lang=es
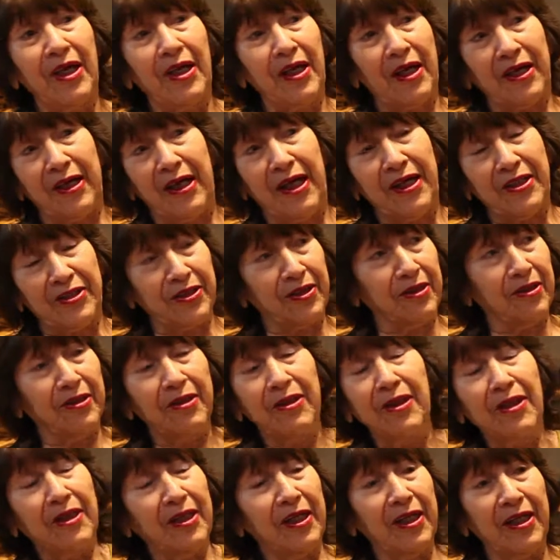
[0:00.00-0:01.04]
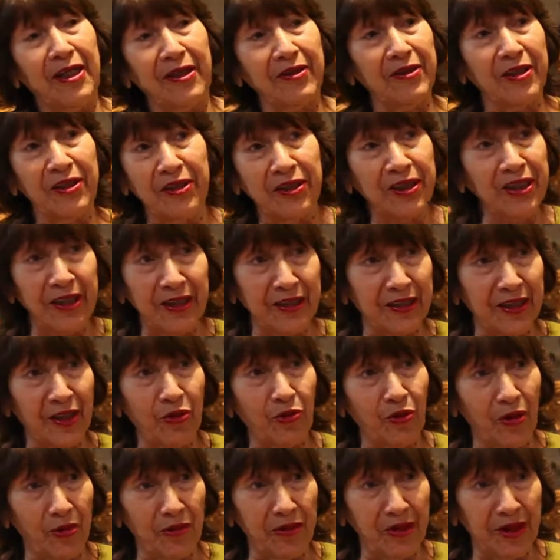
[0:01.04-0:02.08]
las calles eran de tierra,
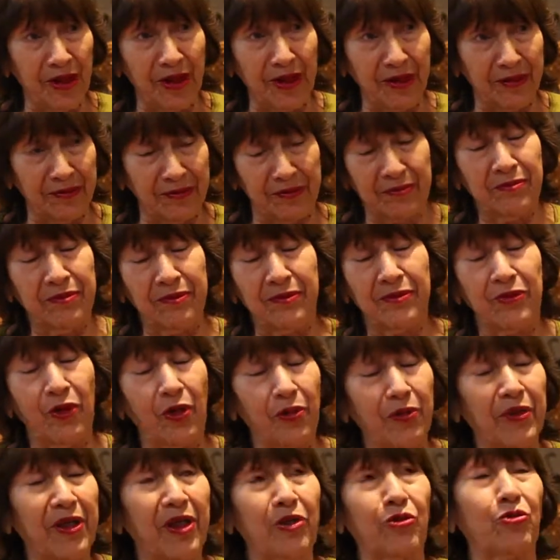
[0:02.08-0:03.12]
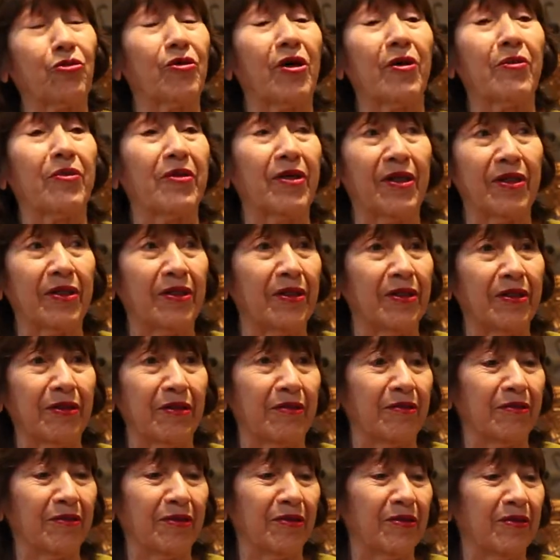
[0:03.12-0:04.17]
no había, todavía
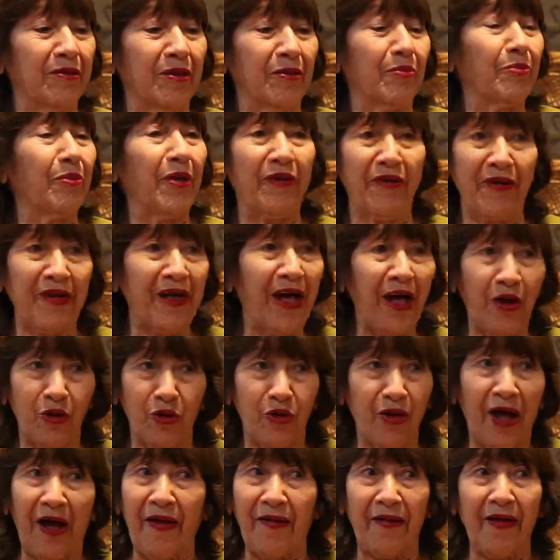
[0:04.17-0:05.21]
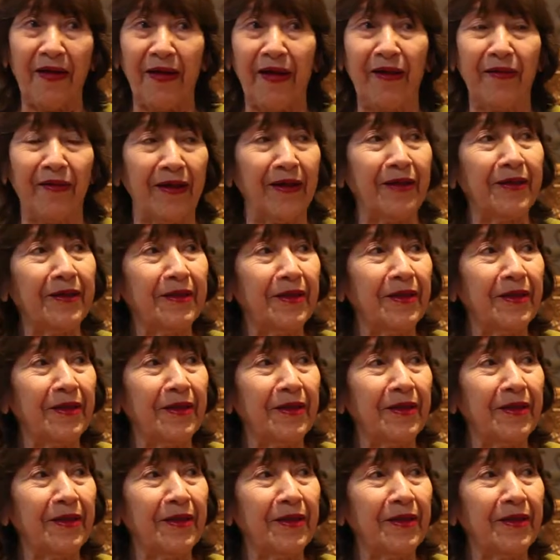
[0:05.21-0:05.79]
ni empedrado, nada, nada